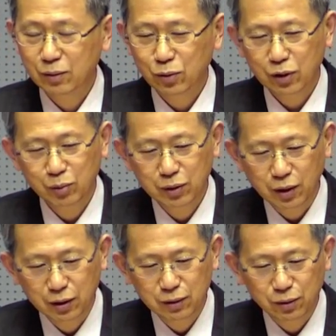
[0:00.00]
그러면
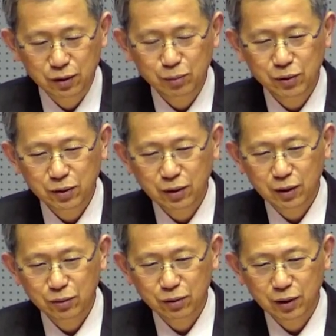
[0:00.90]
애들 연습을
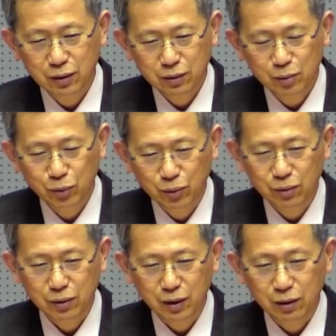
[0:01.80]
시켜가지고 여기다 끌어모을
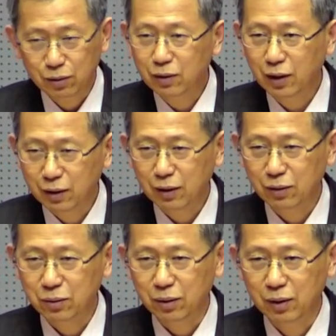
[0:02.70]
거냐? 그건 아니다, 그죠?